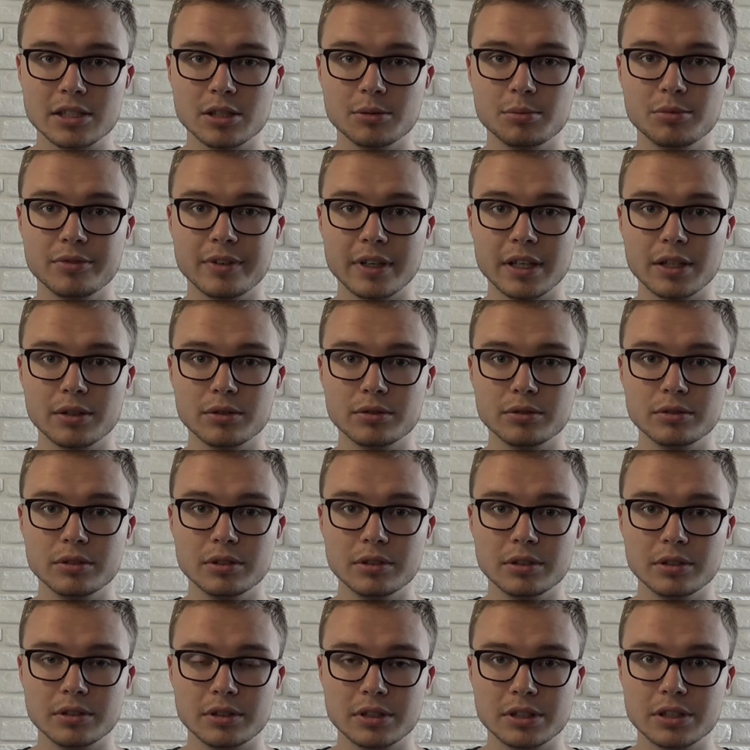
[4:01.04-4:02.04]
zdobywają e,
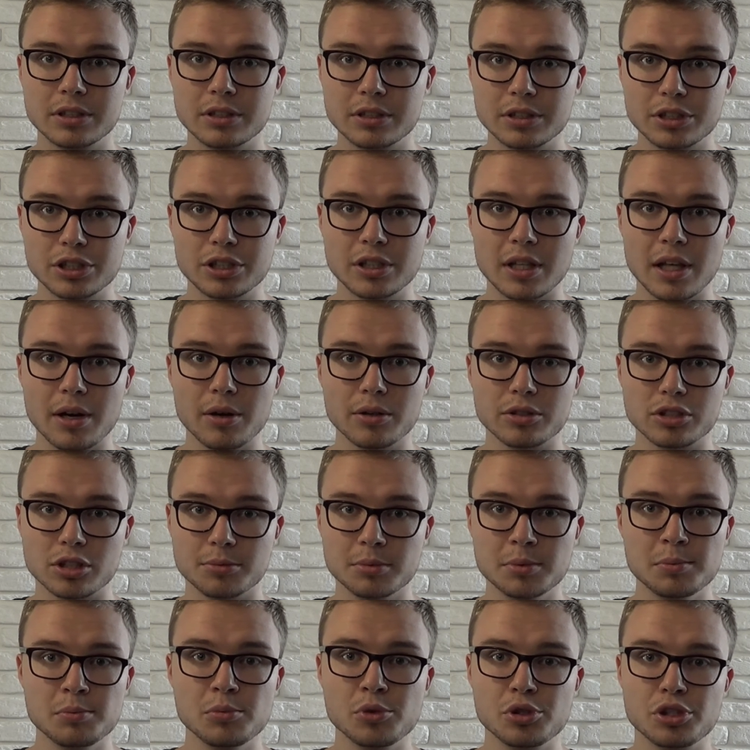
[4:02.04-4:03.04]
te
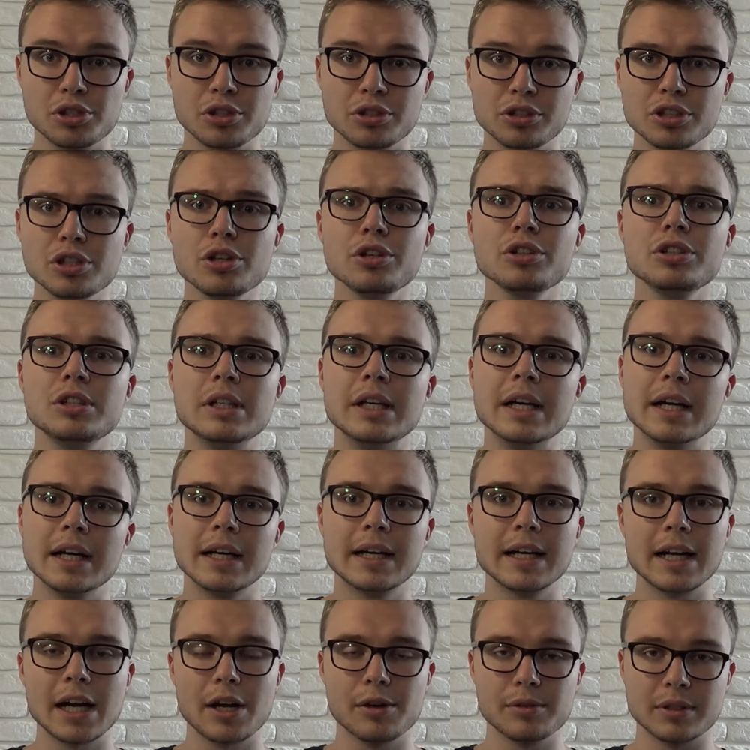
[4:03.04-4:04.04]
osoby, mimo że to nie oni
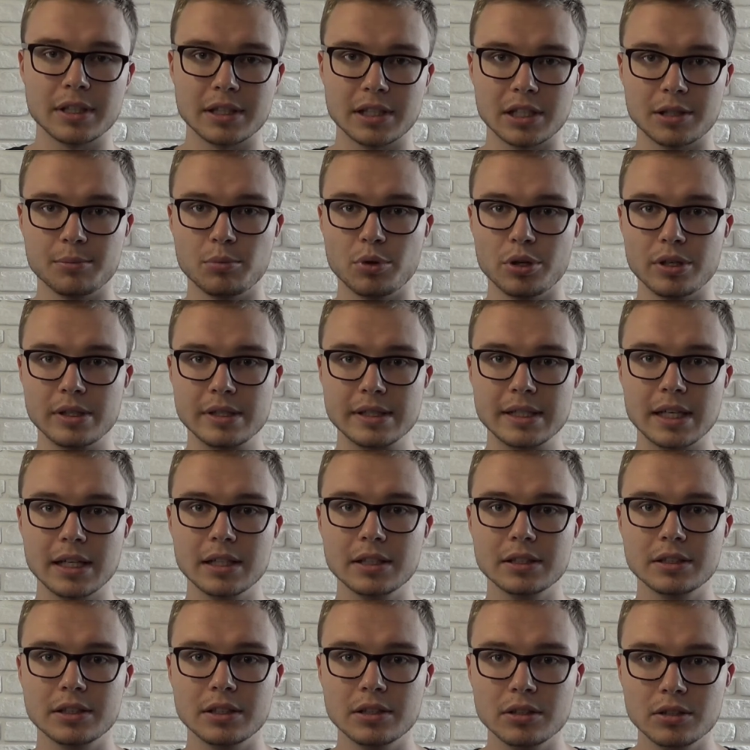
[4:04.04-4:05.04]
grają na tych
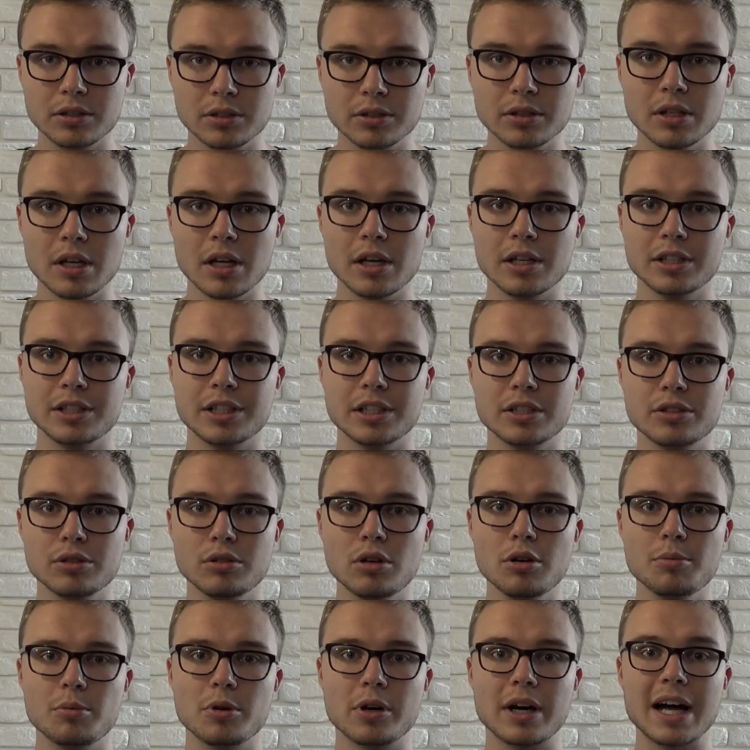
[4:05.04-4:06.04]
boiskach, tylko siedzą
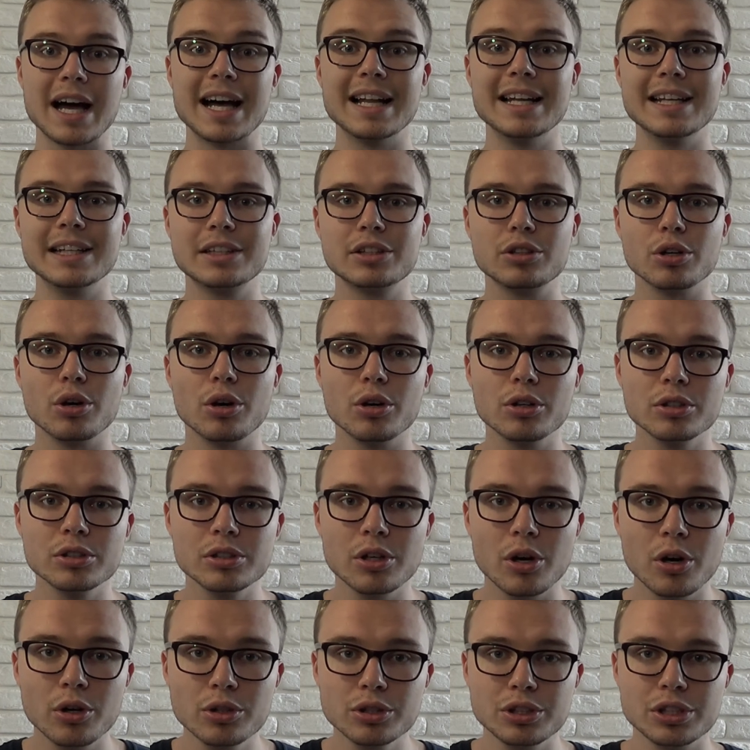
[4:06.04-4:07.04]
obok, ale to
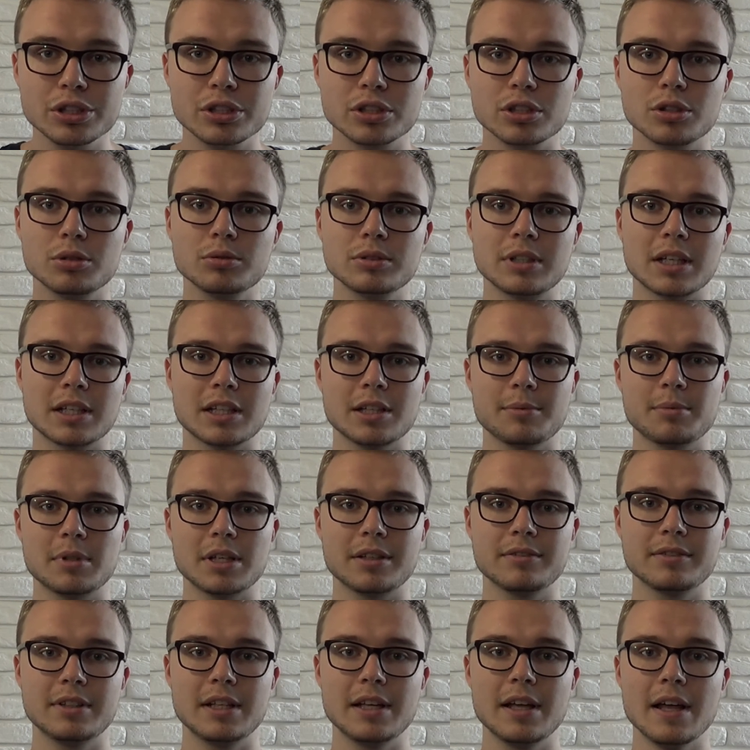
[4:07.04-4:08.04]
oni są tak
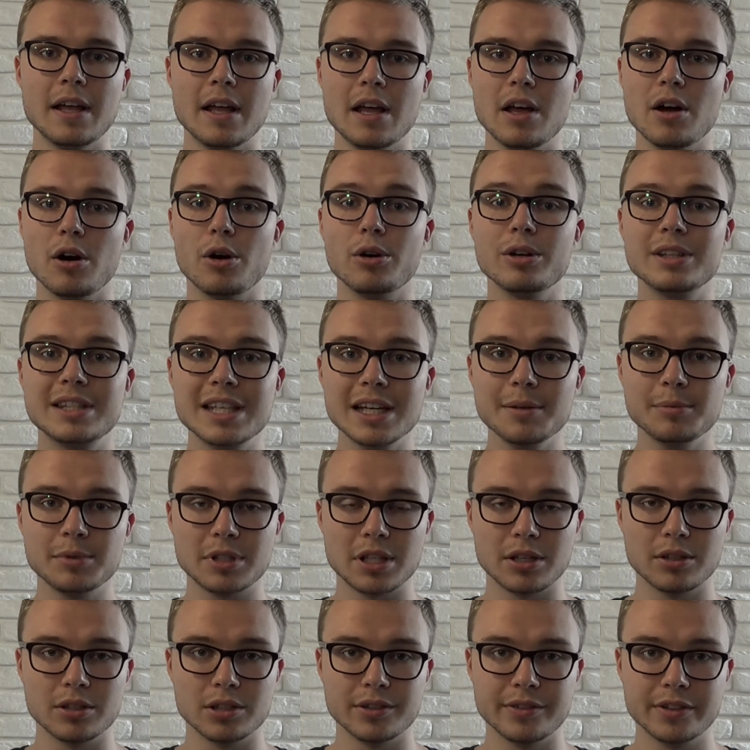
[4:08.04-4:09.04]
naprawdę ojcami
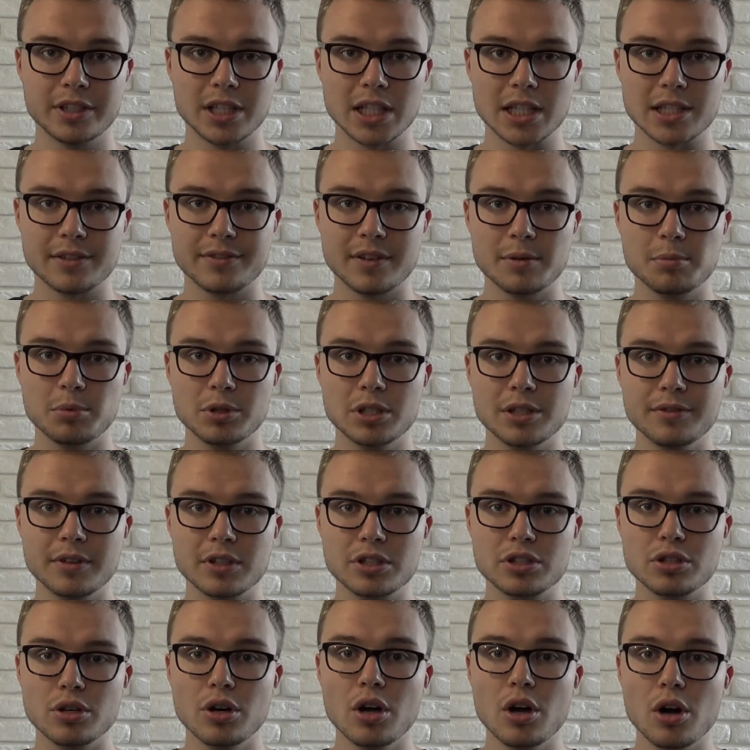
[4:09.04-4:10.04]
tego zwycięstwa,
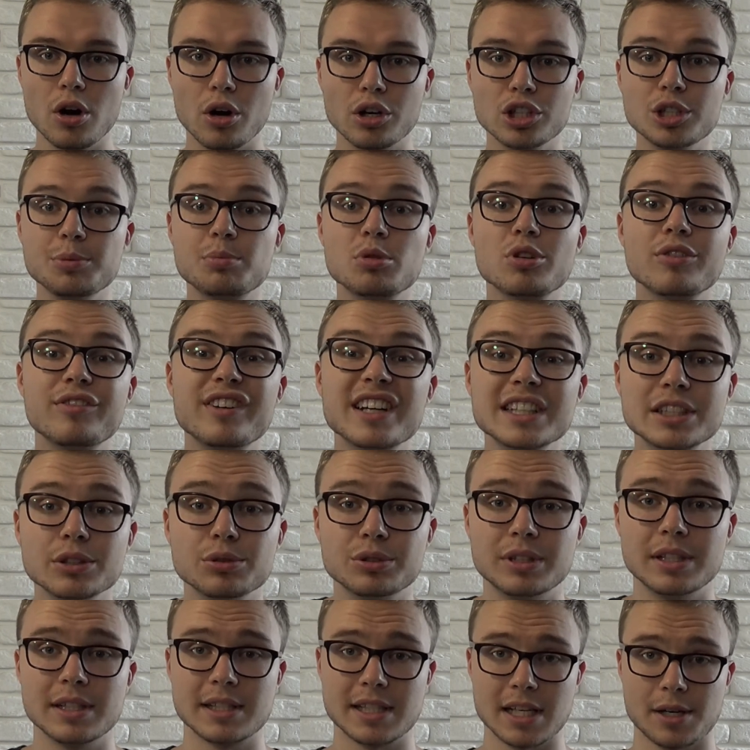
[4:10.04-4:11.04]
ponieważ to oni
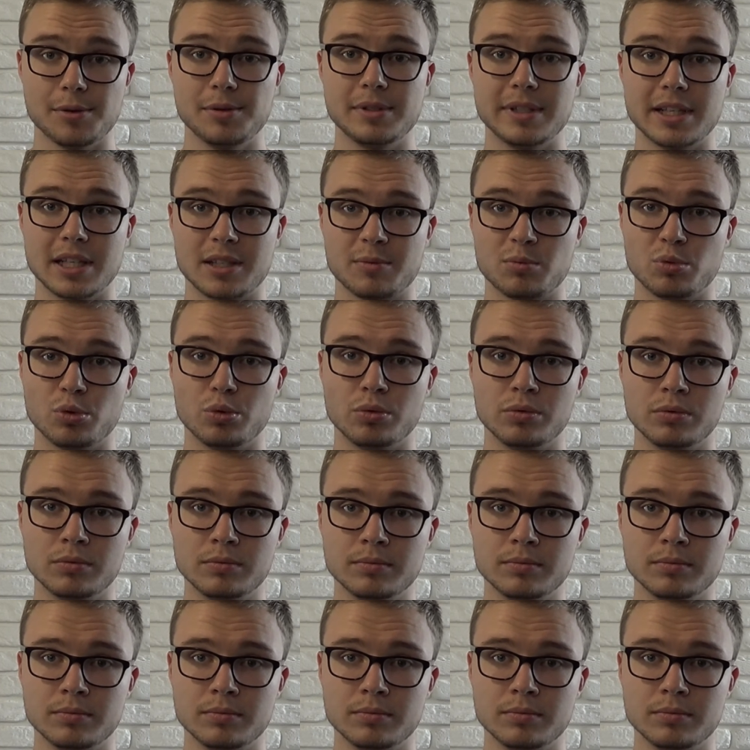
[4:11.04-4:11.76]
prowadzą ten cały zespół.